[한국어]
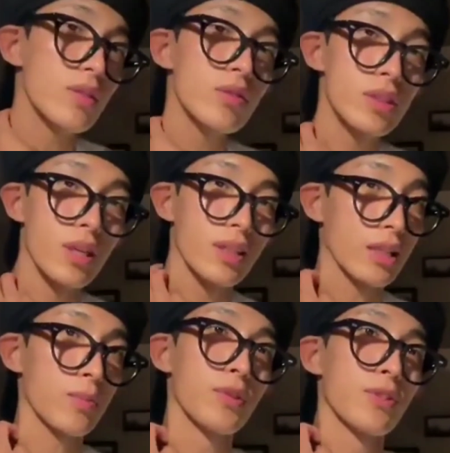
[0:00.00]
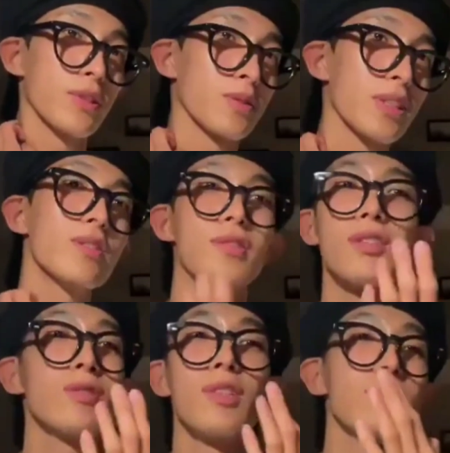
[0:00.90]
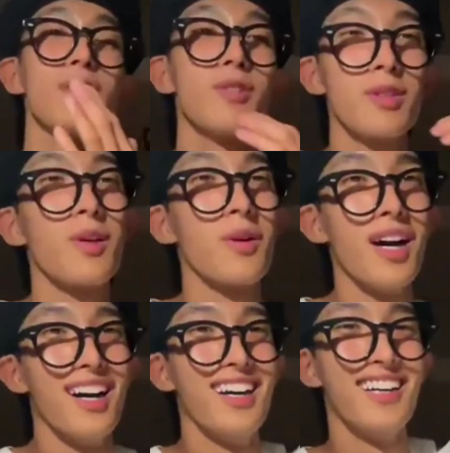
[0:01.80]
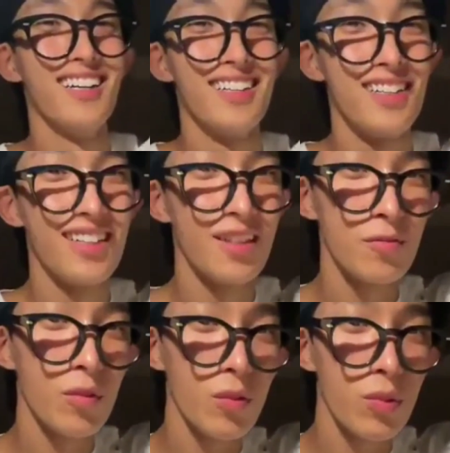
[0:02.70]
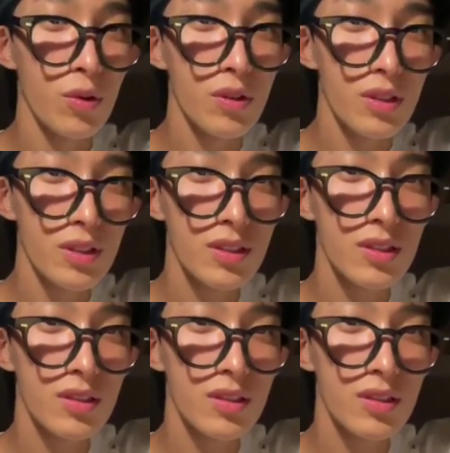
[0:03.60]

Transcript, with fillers: 샌드위치 얘기를 다섯 번 들었다고? 샌드위치, 샌드위치, 샌드위치 이걸 된 거야? 버퍼링.